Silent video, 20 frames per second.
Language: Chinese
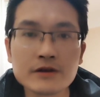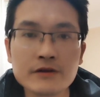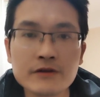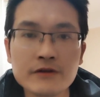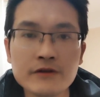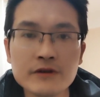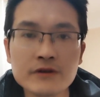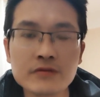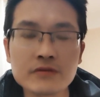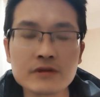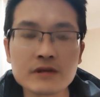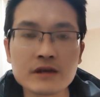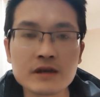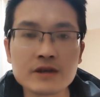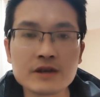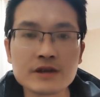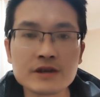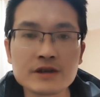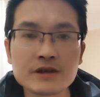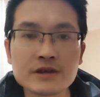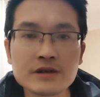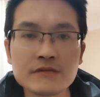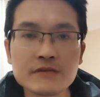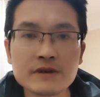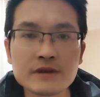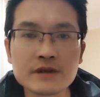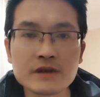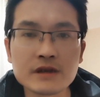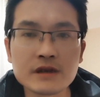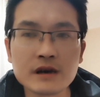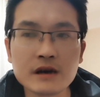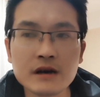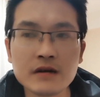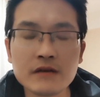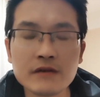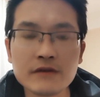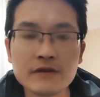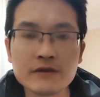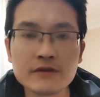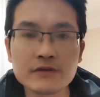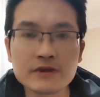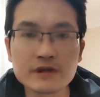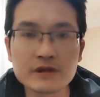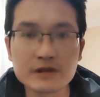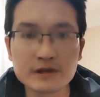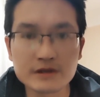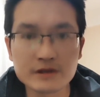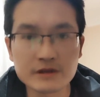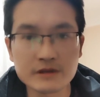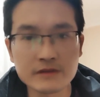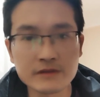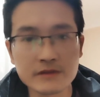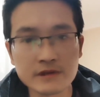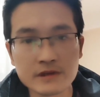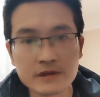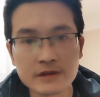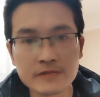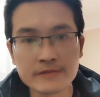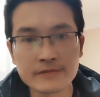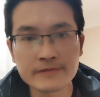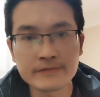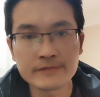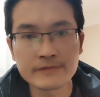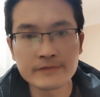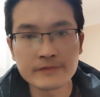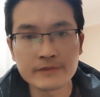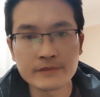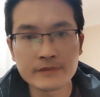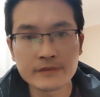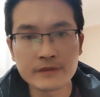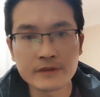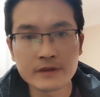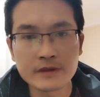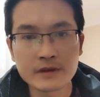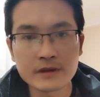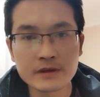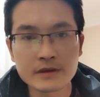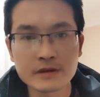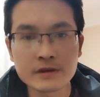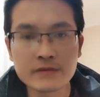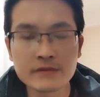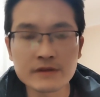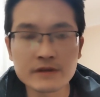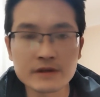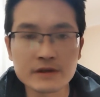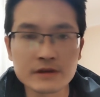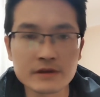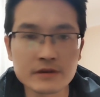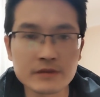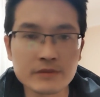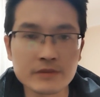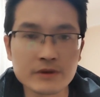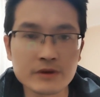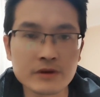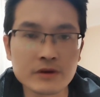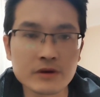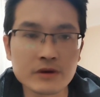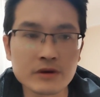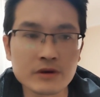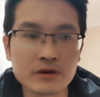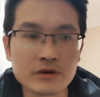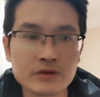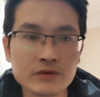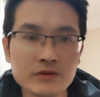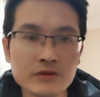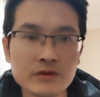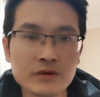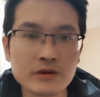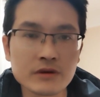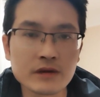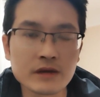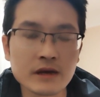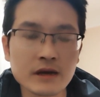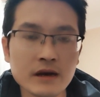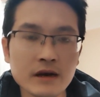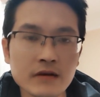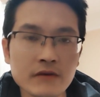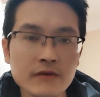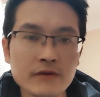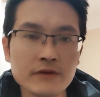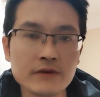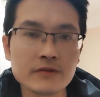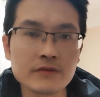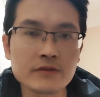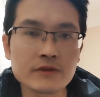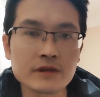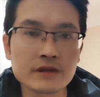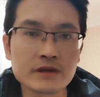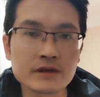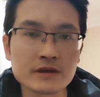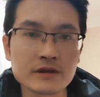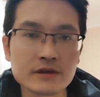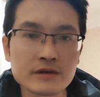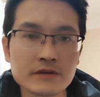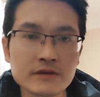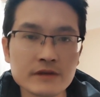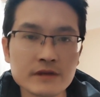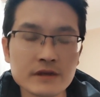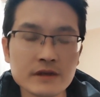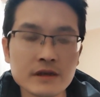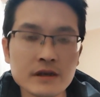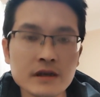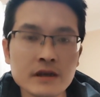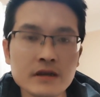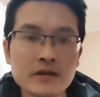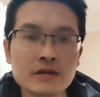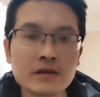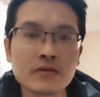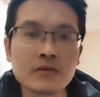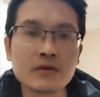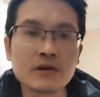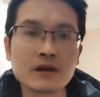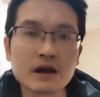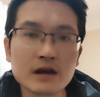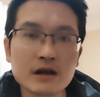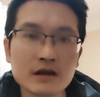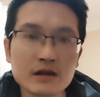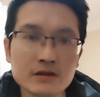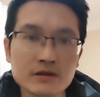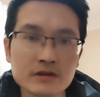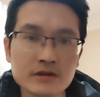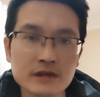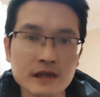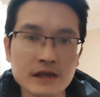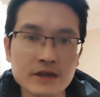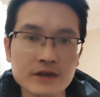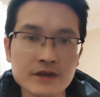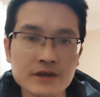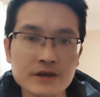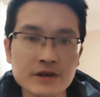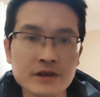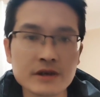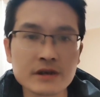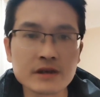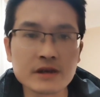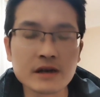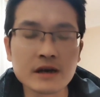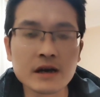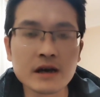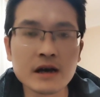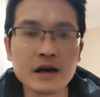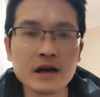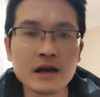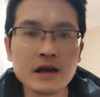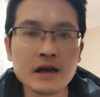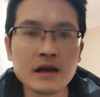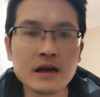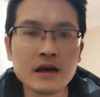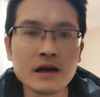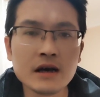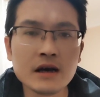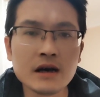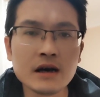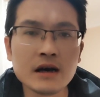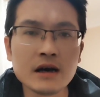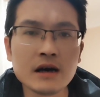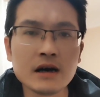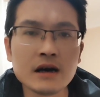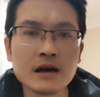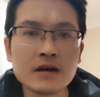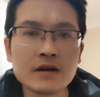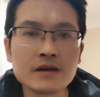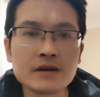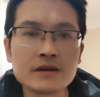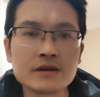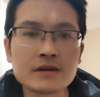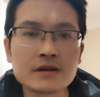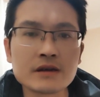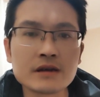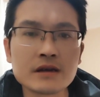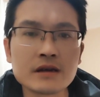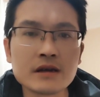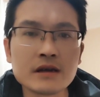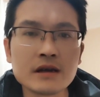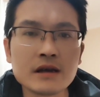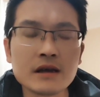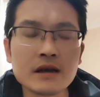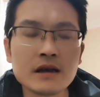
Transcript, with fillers: 风种的引进问题啊，风种的引进问题啊，这个问题是比较呃重要的啊，风种的引进问题。你像我养的就是咱秦岭的，呃一些